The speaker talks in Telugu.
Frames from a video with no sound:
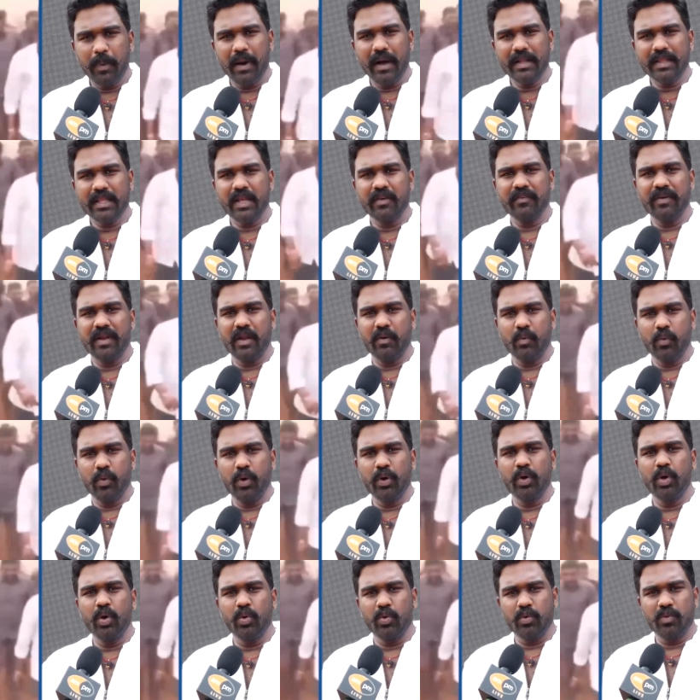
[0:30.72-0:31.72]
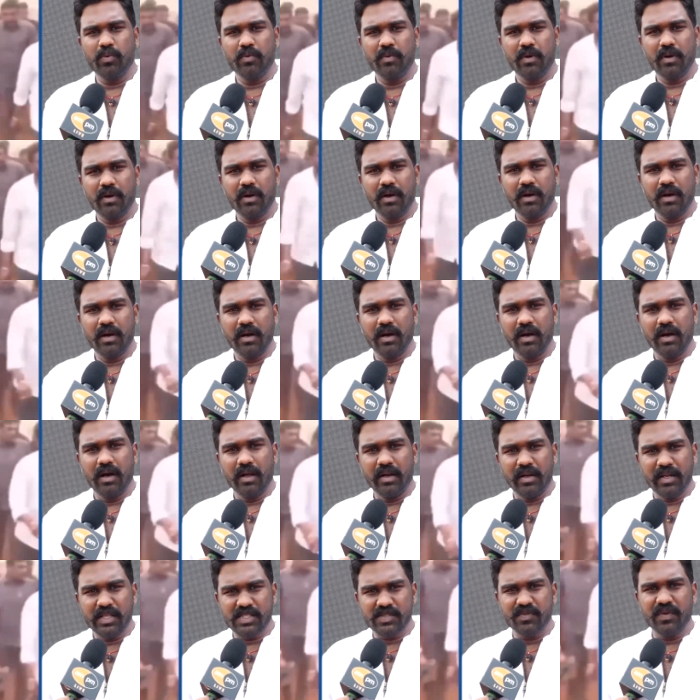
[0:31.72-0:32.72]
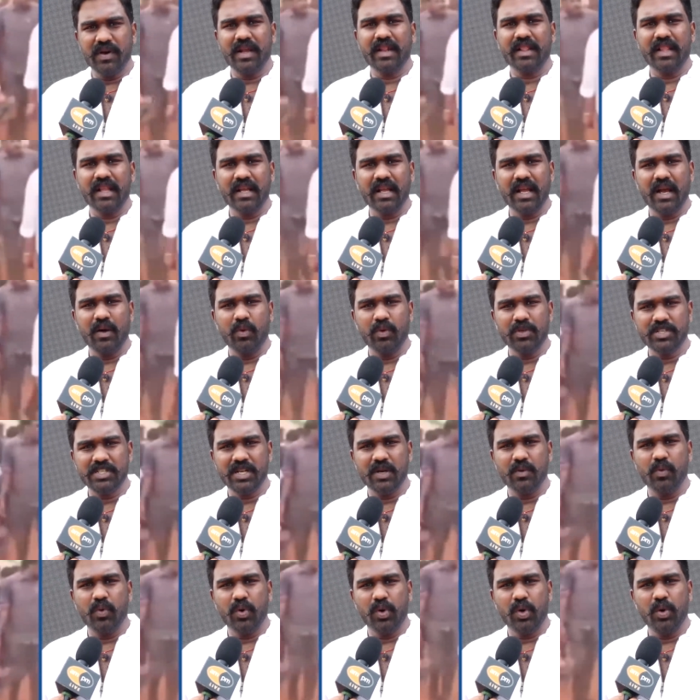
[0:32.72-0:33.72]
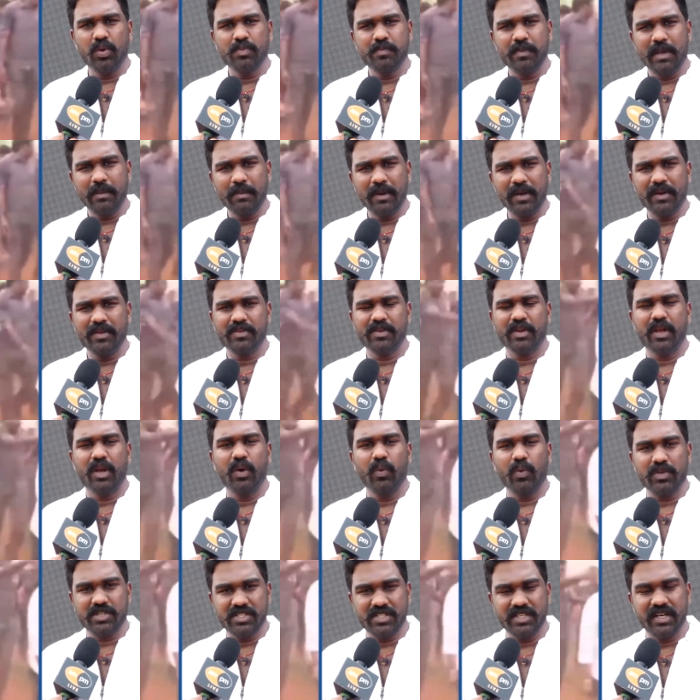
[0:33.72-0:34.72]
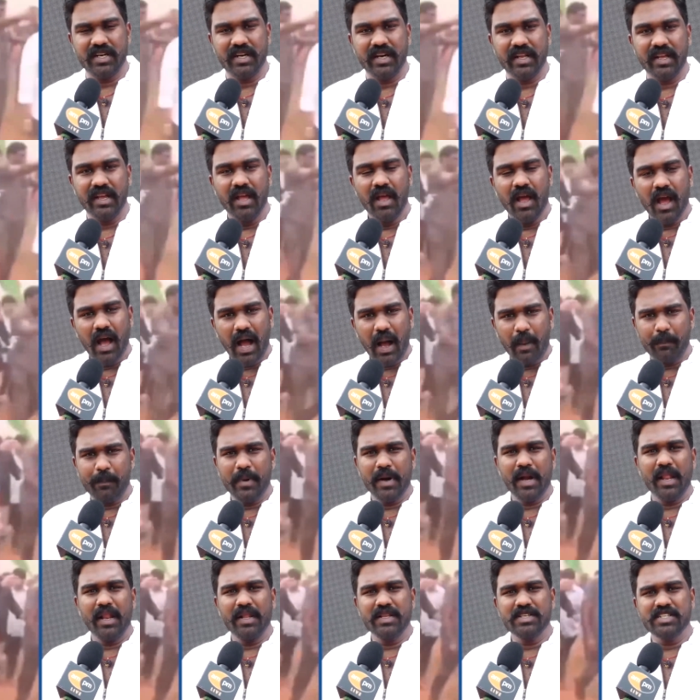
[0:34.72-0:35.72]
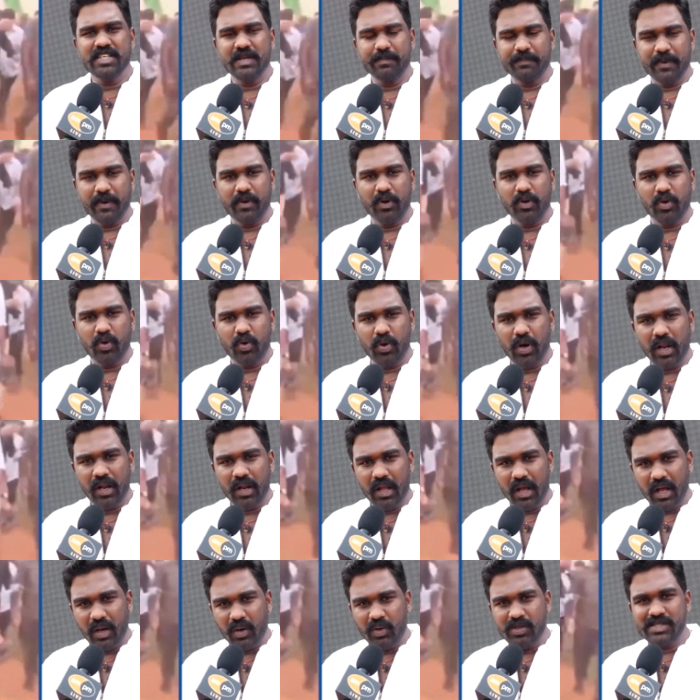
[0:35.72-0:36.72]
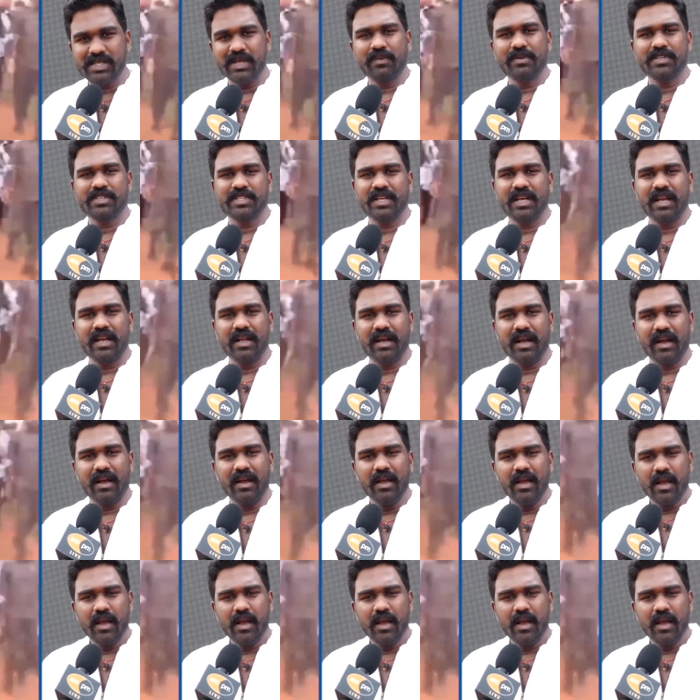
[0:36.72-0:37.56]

పాతిక వేల ఓట్లు నిస్వార్థంగా వచ్చిన ఓట్లు భీమిలీ నియోజకవర్గంలో వచ్చినాయండి అప్పటి నుంచి ఇప్పటివరకు కూడా నాలుగు సంవత్సరాలుగా